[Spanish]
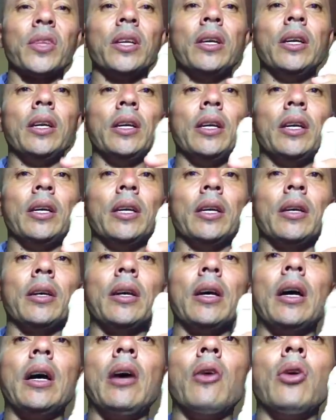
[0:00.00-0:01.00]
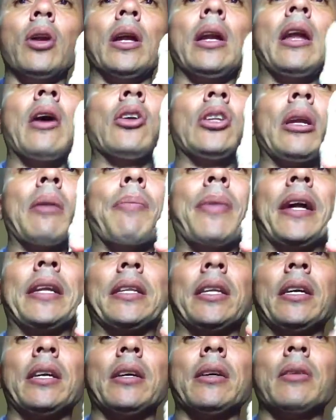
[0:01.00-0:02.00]
eh, ahora la otra
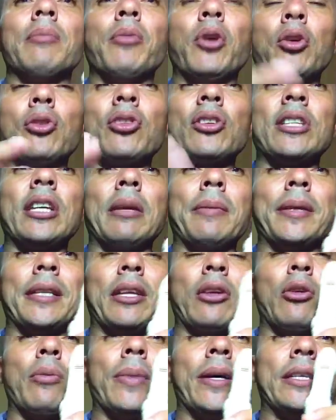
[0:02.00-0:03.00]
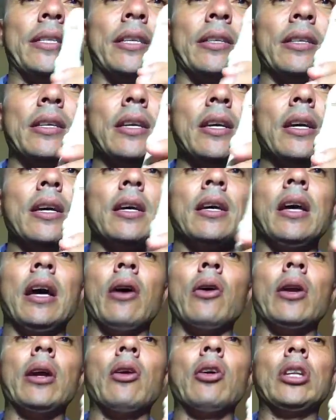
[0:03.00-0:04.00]
parte, Bruce se repite dos veces.
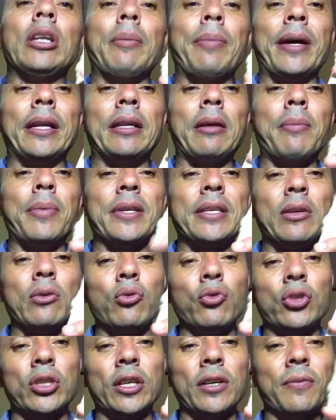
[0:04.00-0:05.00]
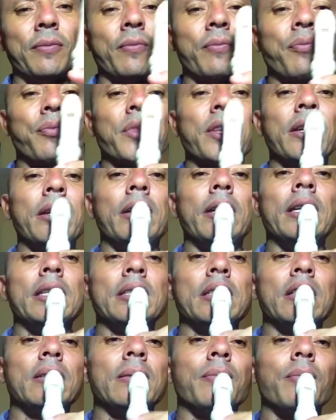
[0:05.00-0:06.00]
Ahora la otra parte empieza en un sí
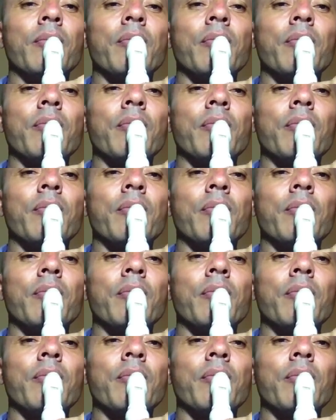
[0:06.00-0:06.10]
Es